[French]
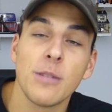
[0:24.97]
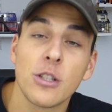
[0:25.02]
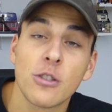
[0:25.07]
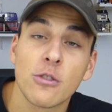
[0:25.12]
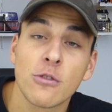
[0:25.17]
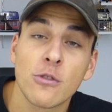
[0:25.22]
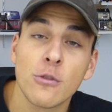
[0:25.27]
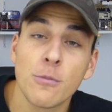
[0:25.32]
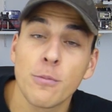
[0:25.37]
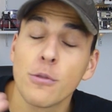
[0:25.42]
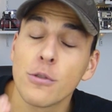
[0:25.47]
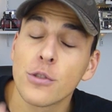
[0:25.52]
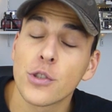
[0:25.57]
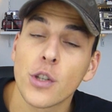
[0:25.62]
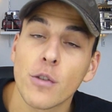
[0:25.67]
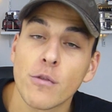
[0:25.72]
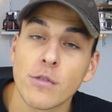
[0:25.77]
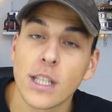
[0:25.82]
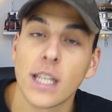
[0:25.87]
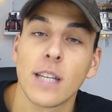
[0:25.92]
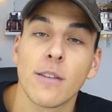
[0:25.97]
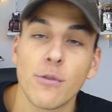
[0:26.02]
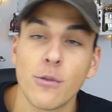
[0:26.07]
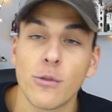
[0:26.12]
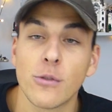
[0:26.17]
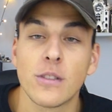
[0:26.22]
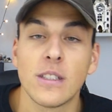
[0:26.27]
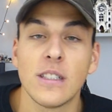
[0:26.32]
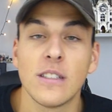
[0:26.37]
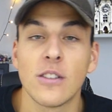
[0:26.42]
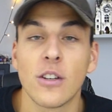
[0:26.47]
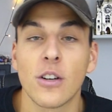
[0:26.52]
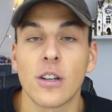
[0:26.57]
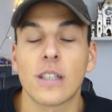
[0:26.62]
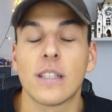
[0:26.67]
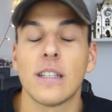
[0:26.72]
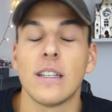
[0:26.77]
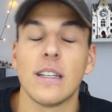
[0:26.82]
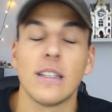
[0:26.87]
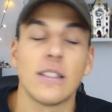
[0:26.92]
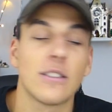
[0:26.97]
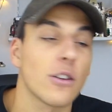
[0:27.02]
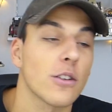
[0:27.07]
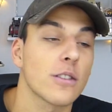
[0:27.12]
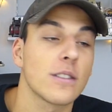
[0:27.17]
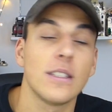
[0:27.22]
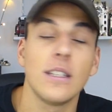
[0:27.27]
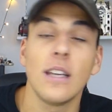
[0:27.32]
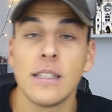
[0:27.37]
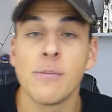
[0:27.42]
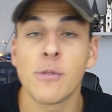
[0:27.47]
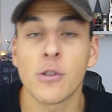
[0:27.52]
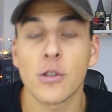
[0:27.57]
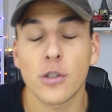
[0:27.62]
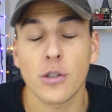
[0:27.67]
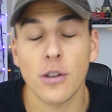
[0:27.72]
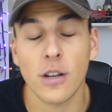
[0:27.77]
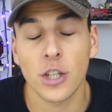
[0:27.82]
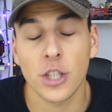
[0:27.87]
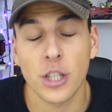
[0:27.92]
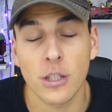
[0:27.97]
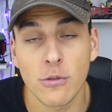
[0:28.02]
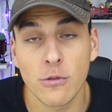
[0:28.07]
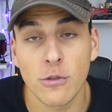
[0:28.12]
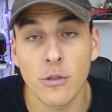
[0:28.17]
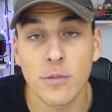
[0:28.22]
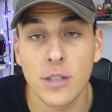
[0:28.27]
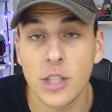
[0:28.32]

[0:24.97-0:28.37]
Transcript: Je suppose que vous avez vu le teaser qui est sorti dimanche sur la chaîne YouTube.